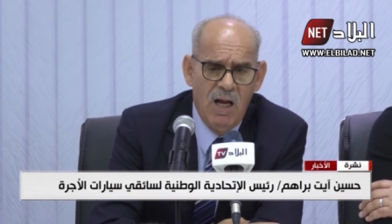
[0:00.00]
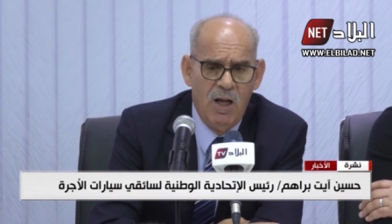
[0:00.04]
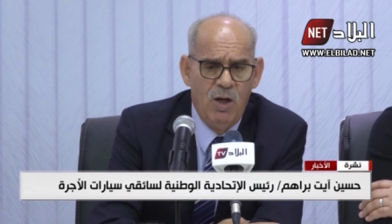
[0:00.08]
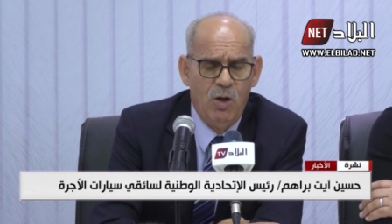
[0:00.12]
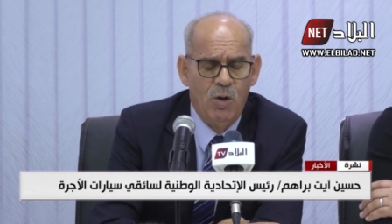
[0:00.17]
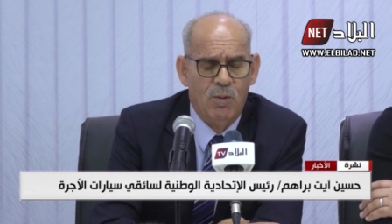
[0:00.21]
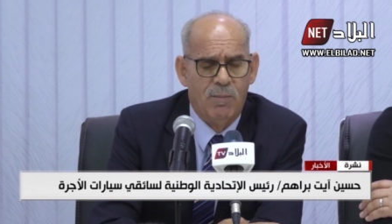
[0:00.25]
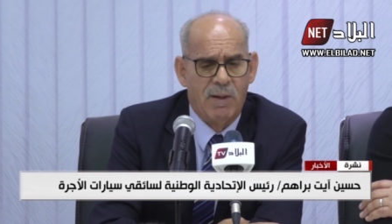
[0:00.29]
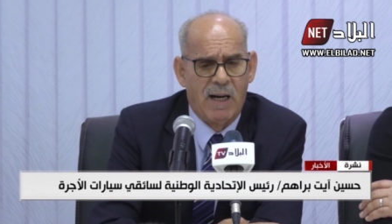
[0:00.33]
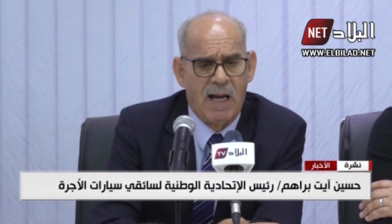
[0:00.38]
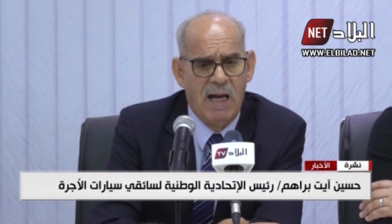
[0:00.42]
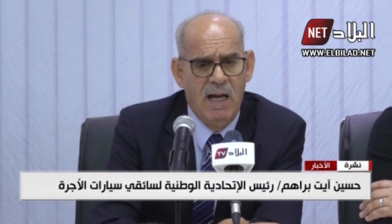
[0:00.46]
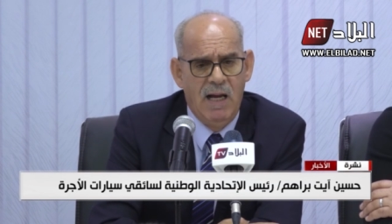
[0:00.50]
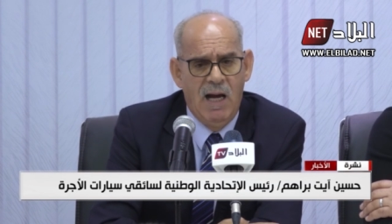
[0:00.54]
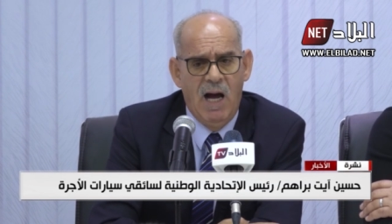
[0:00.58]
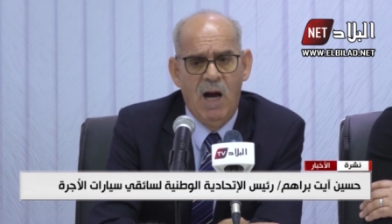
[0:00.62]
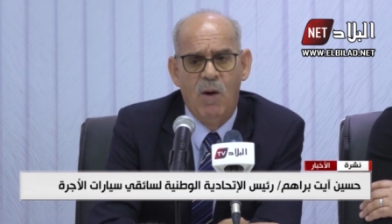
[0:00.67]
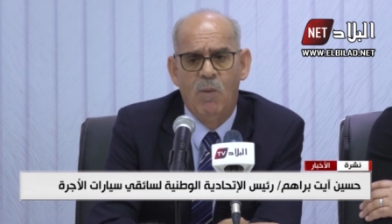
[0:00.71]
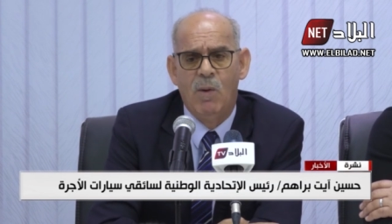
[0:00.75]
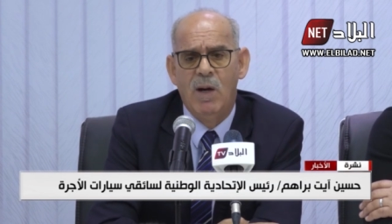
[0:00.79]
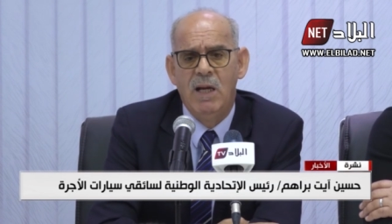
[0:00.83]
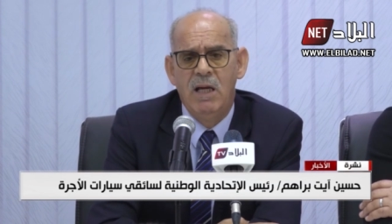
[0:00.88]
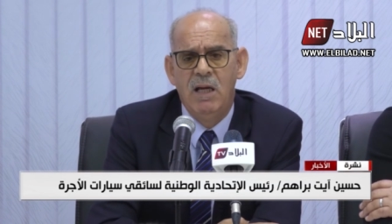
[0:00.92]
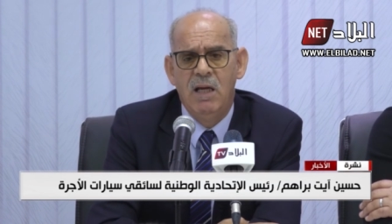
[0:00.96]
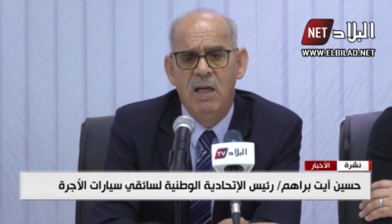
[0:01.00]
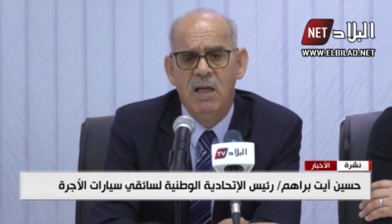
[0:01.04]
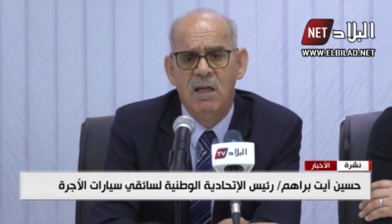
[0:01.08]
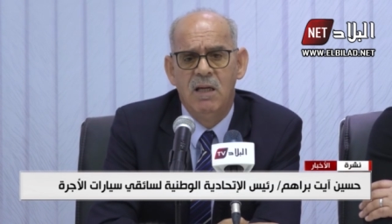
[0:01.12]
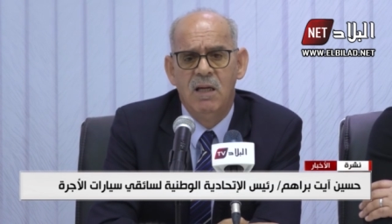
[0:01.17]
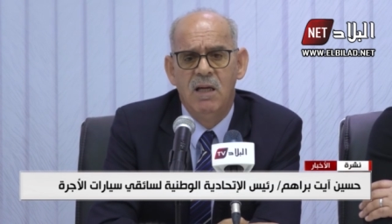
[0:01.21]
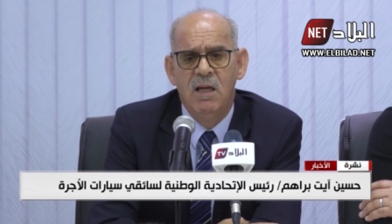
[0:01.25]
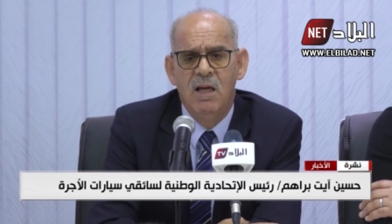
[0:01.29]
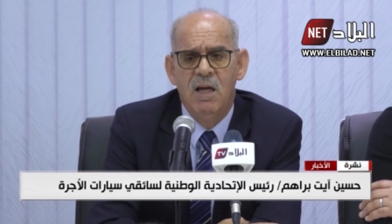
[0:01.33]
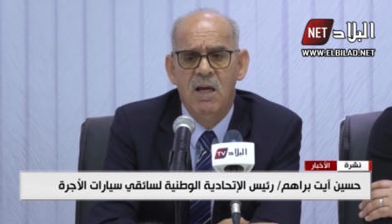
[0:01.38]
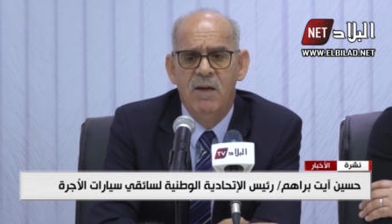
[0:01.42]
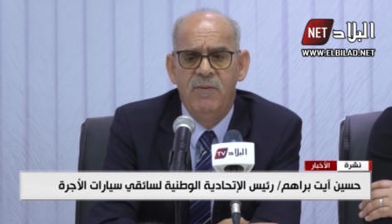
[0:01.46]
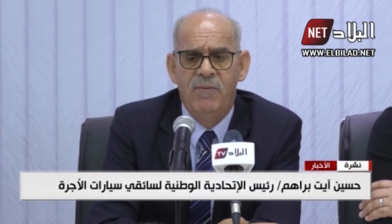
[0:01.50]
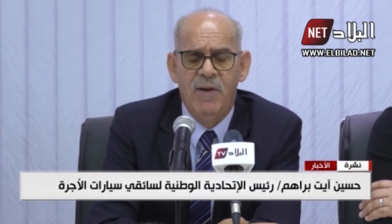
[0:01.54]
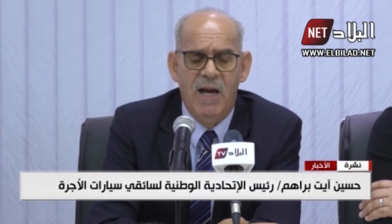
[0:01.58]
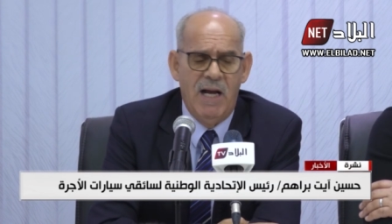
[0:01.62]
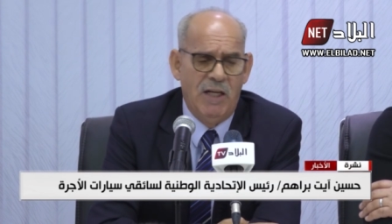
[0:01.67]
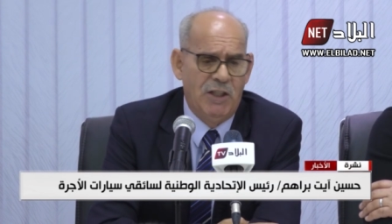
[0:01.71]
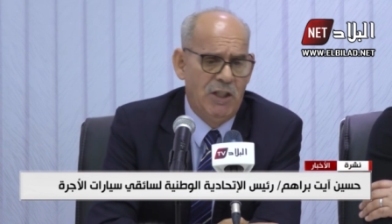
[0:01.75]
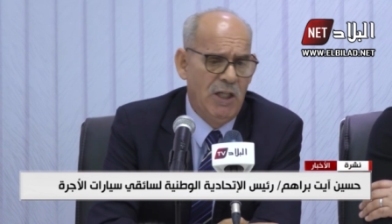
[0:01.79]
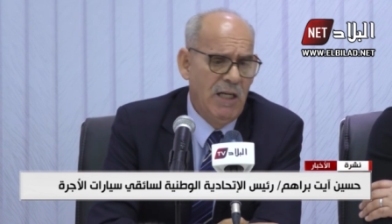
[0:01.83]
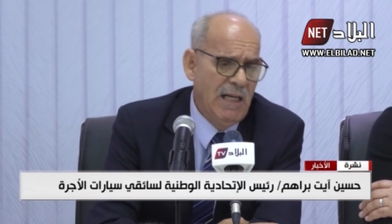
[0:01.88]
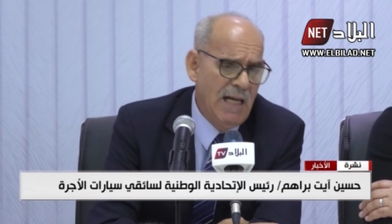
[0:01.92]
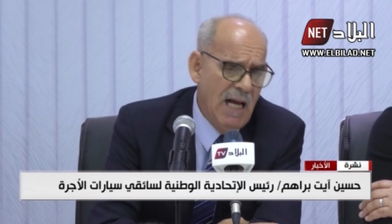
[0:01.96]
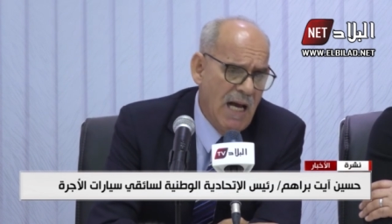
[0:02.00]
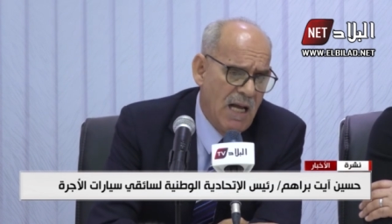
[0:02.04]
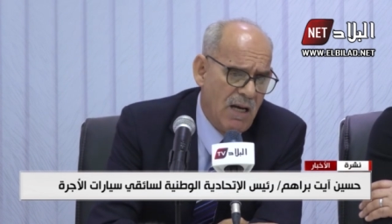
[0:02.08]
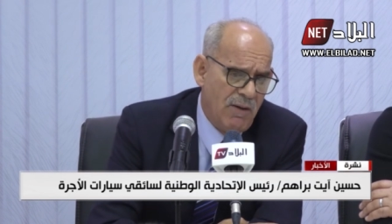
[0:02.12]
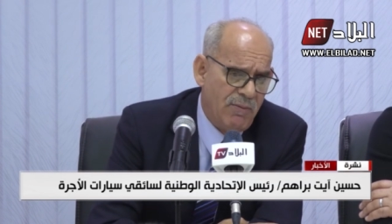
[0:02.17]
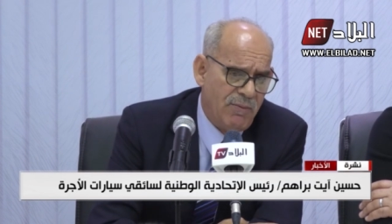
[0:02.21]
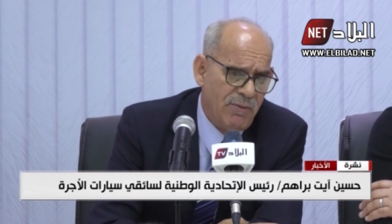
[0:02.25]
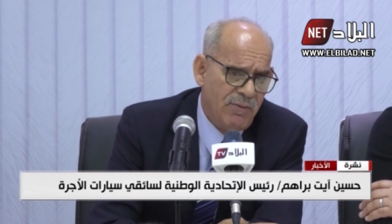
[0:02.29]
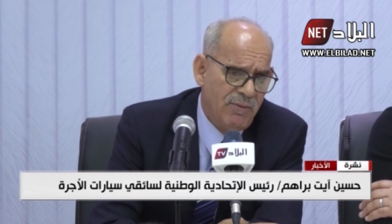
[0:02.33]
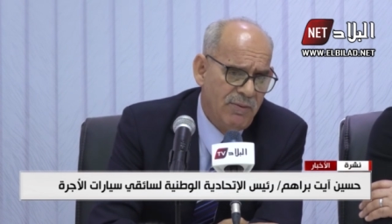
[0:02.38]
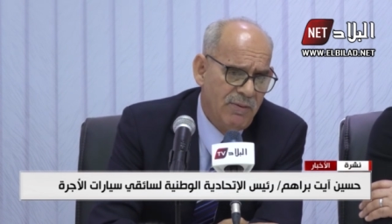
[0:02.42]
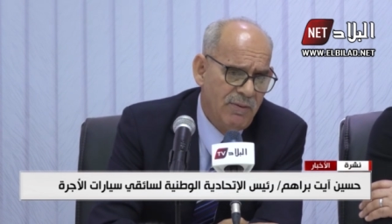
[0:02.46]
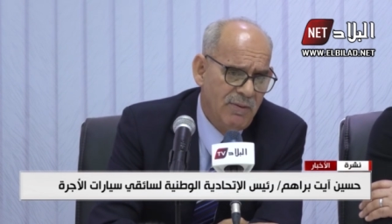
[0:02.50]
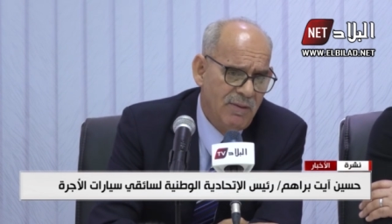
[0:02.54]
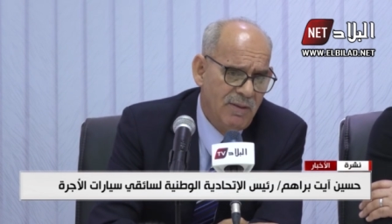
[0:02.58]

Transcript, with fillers: اليوم راهي حوالي في 20000